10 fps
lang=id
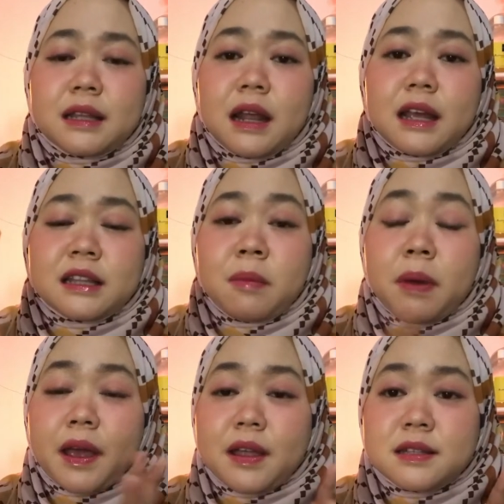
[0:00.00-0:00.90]
karena kita
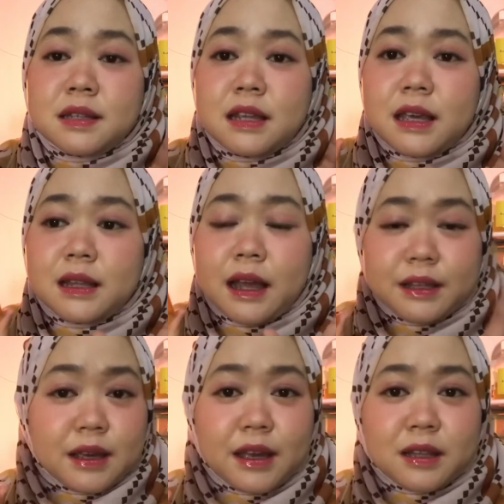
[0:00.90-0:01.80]
pakainya sedikit
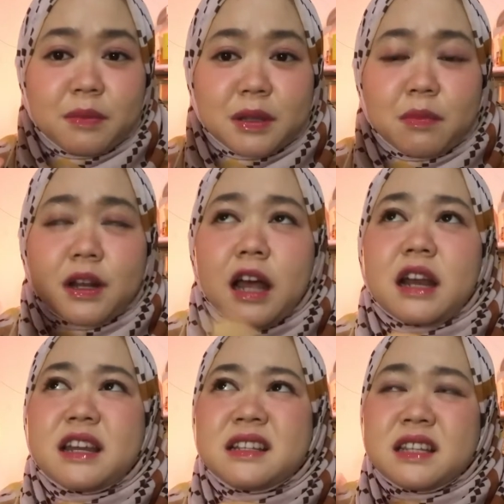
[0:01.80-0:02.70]
aja ya teman-teman
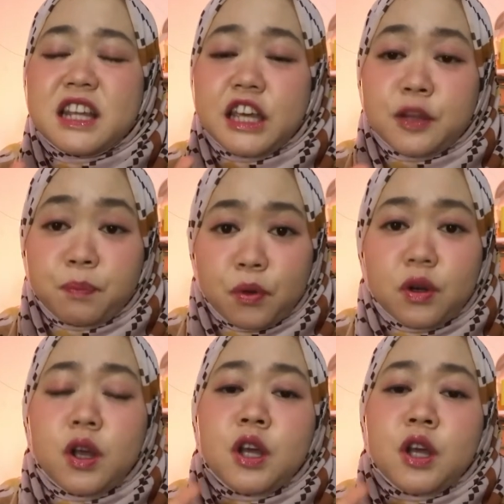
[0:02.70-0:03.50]
karena dia sedikit pun